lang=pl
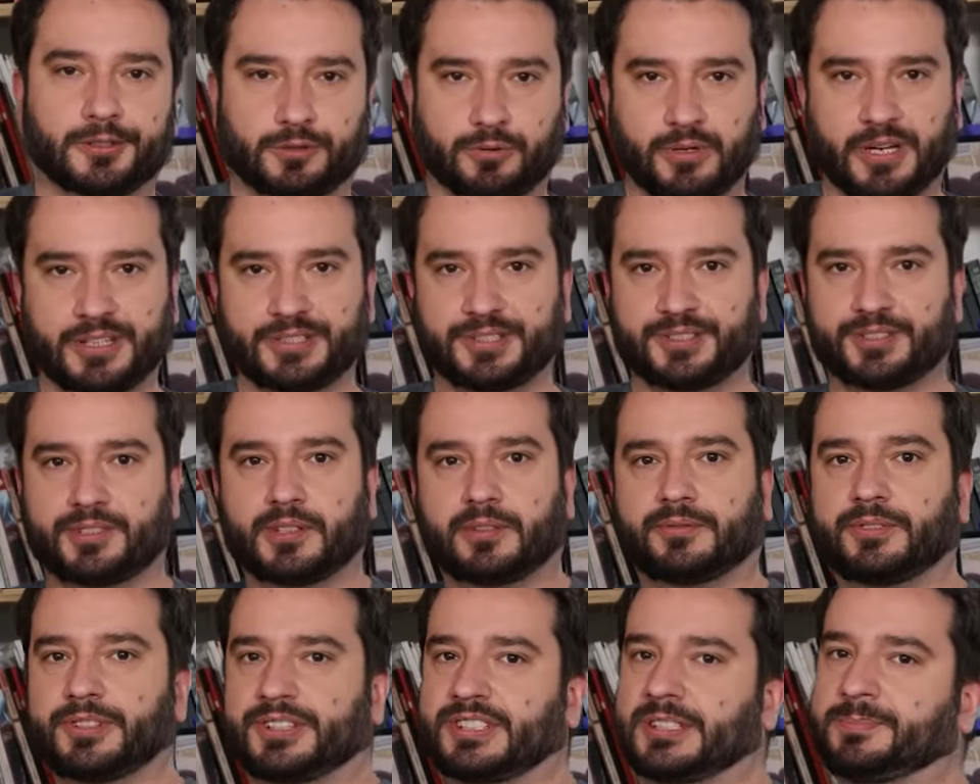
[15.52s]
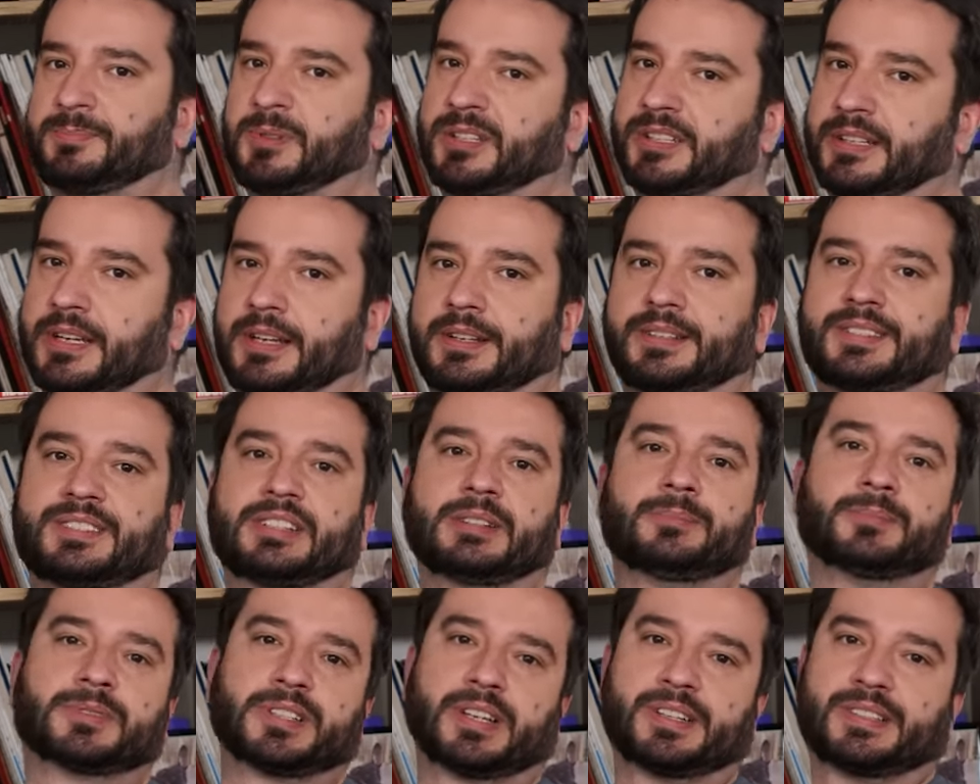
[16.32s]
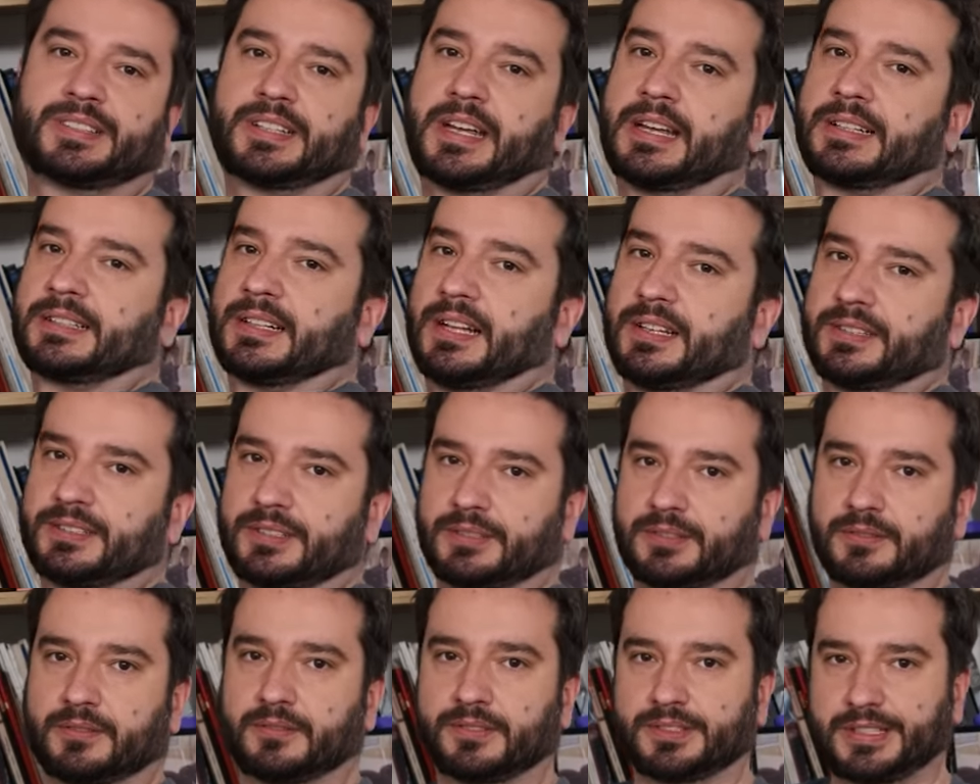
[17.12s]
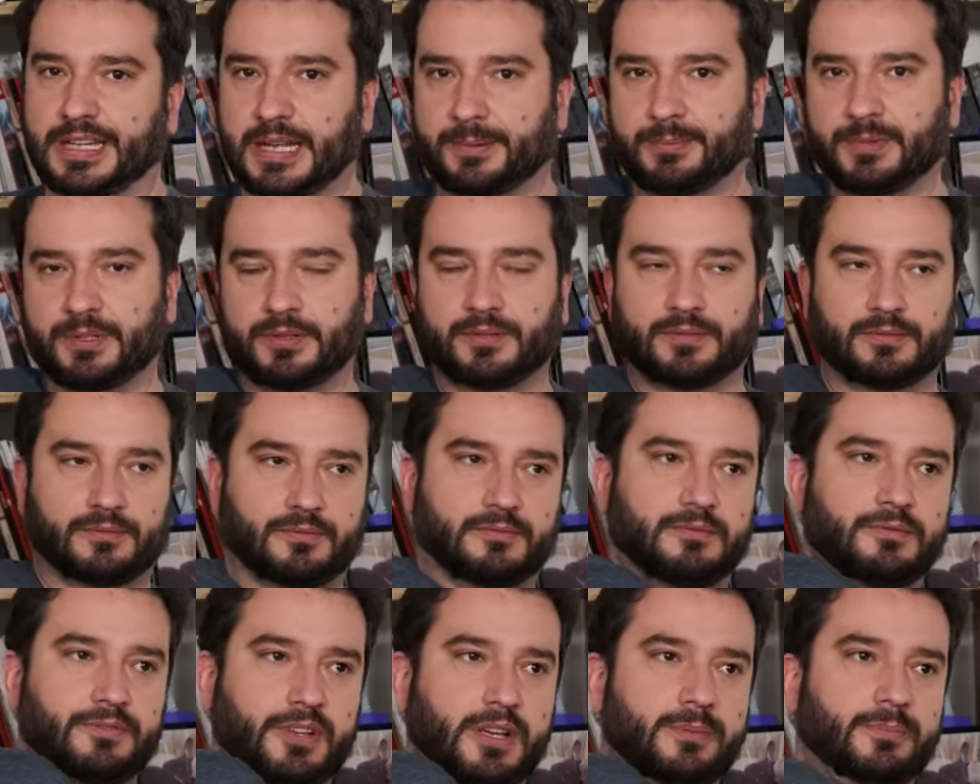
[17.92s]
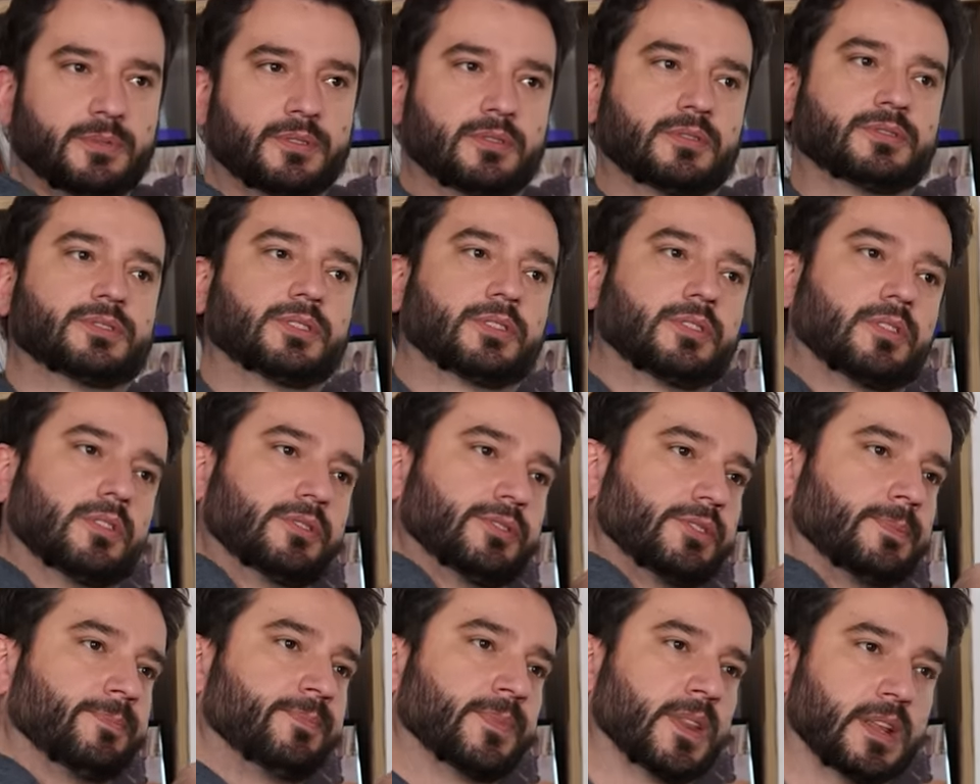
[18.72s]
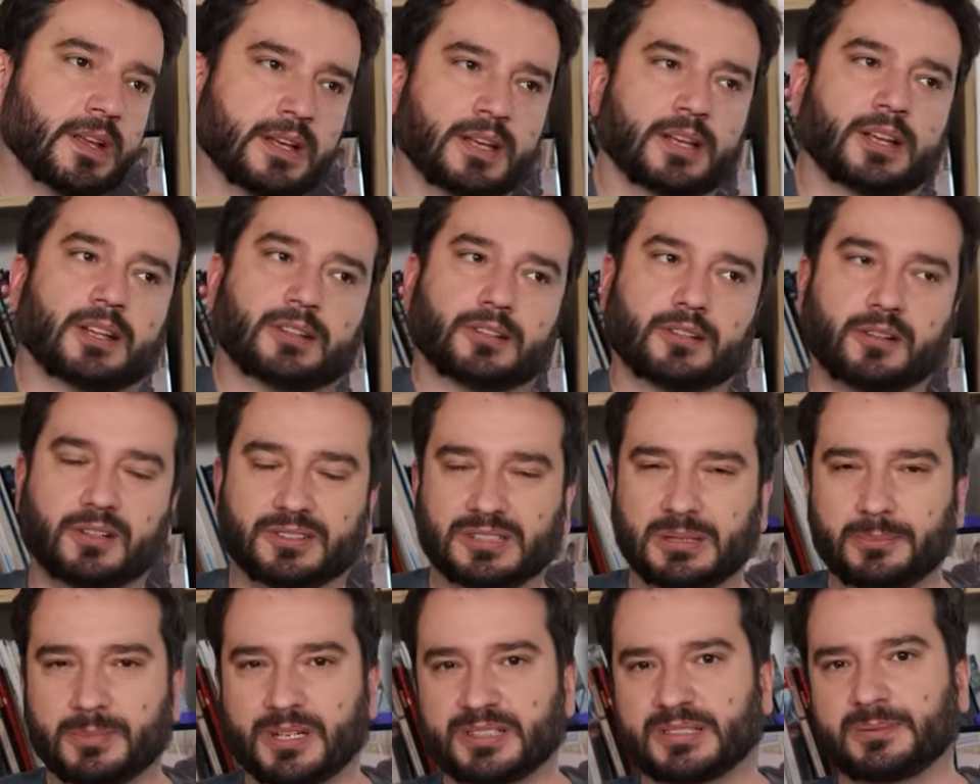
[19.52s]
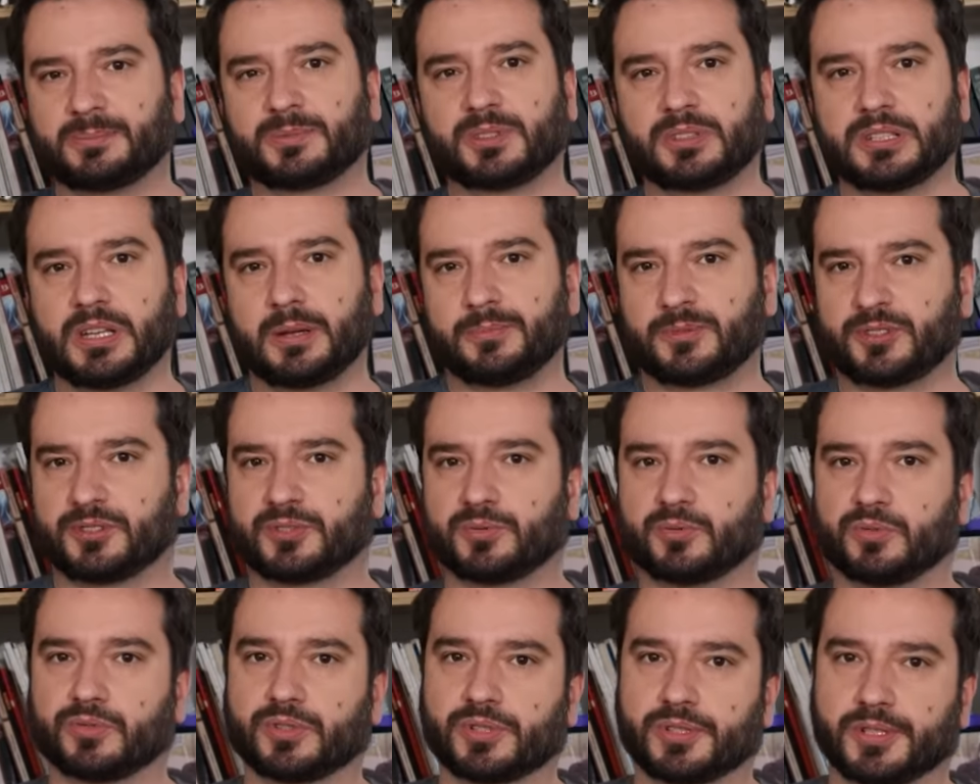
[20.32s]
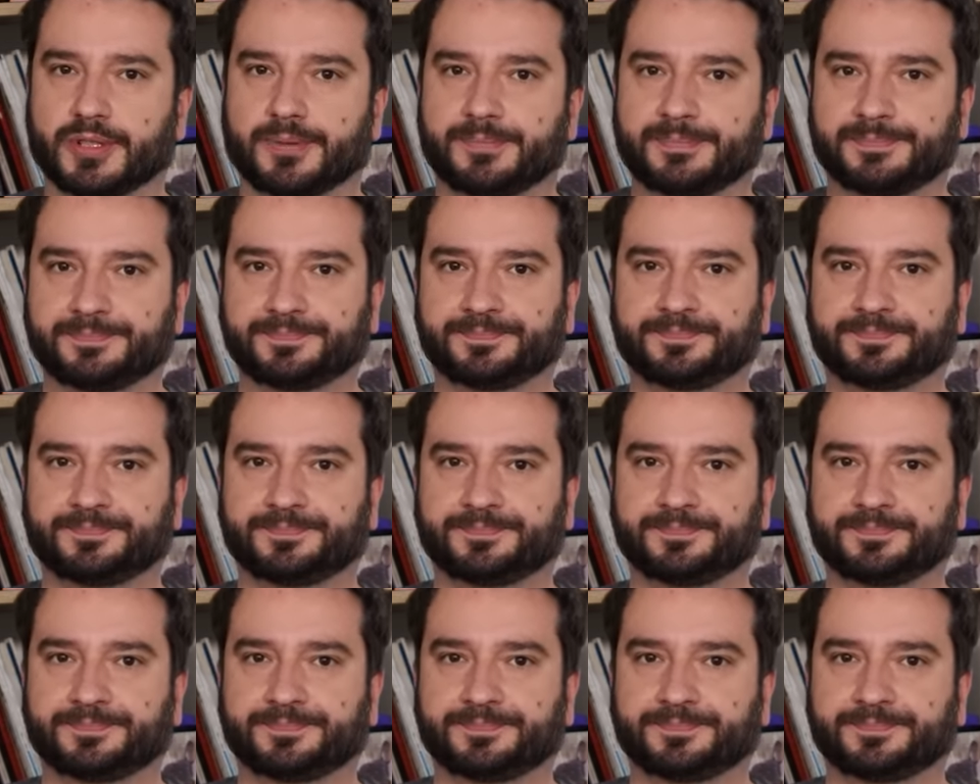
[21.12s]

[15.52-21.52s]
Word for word: Słuchajcie, znowu jest spina z tym to jest Atlas. Znamy, wiemy o co chodzi. Tylko tym razem to nie wiem, czy słusznie.